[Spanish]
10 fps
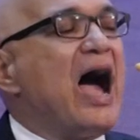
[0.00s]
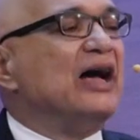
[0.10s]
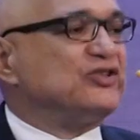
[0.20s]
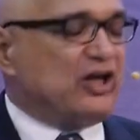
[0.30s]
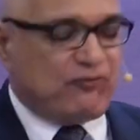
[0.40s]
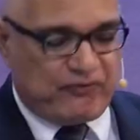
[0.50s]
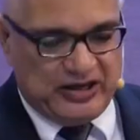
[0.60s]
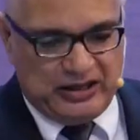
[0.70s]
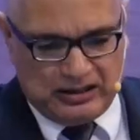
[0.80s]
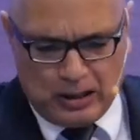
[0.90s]
hasta el
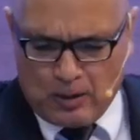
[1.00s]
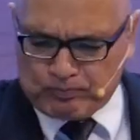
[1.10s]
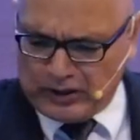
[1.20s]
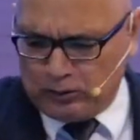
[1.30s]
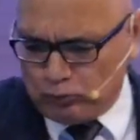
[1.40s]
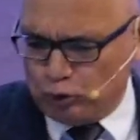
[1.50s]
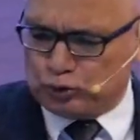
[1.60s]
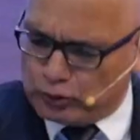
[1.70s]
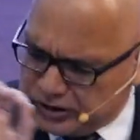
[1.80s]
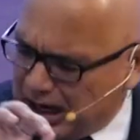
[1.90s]
fin del
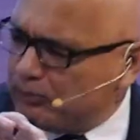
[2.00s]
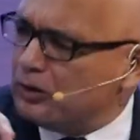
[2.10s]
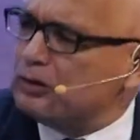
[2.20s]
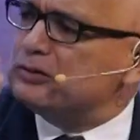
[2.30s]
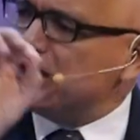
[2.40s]
mundo. Y llamo la